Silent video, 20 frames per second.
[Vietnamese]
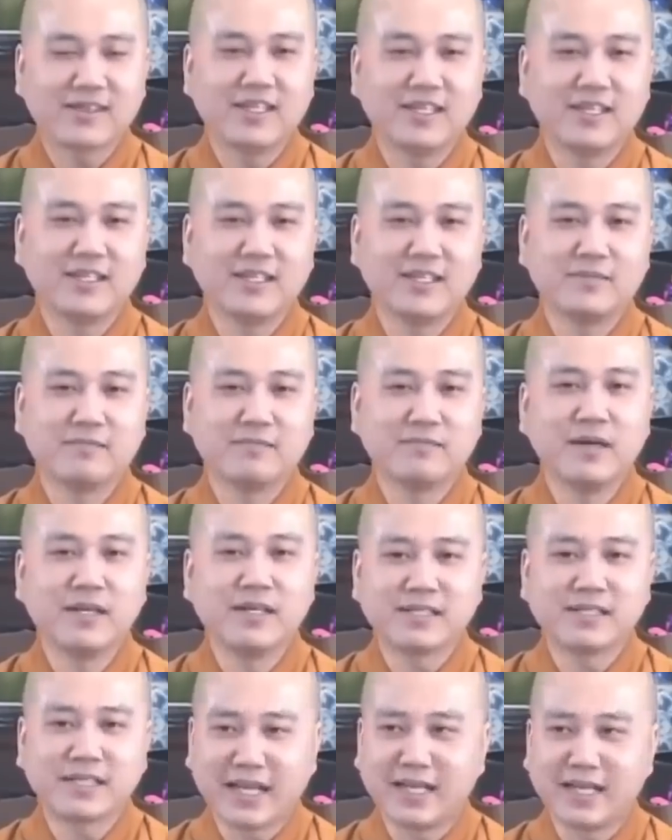thì
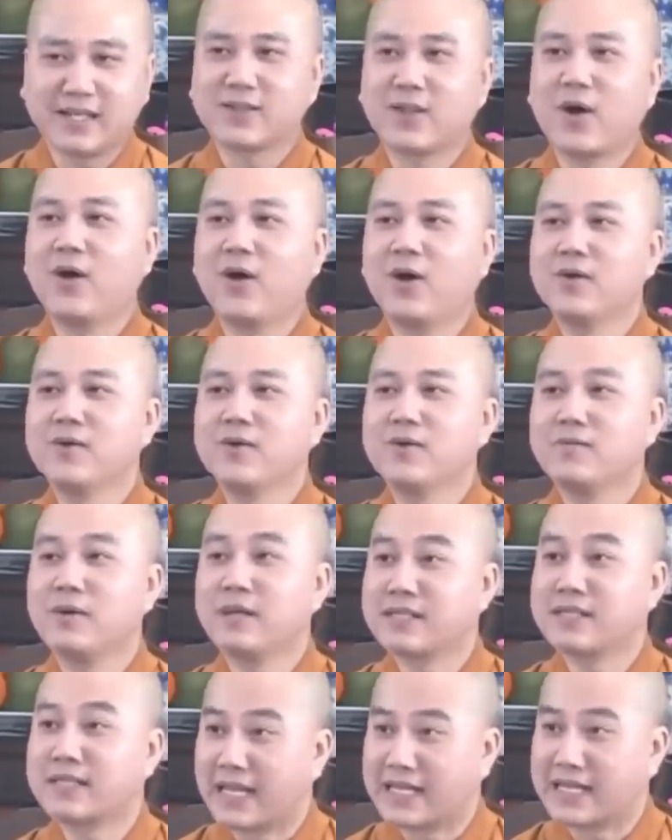bên cạnh tổ
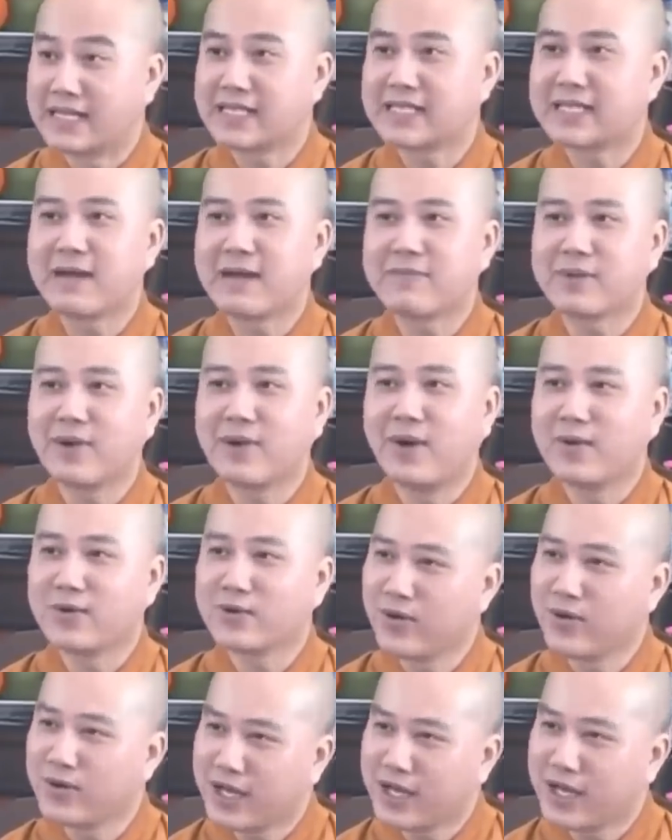bên cạnh cái tháp
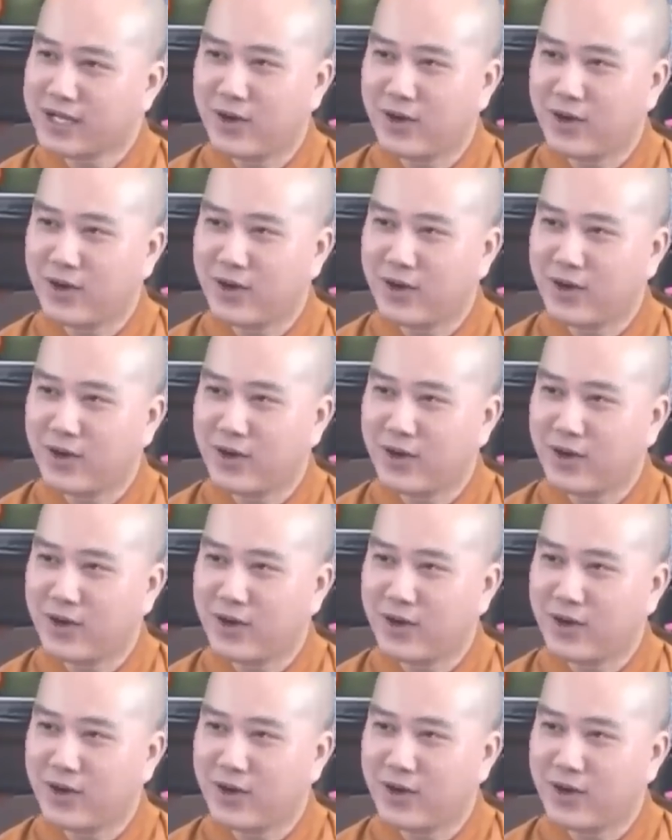tổ có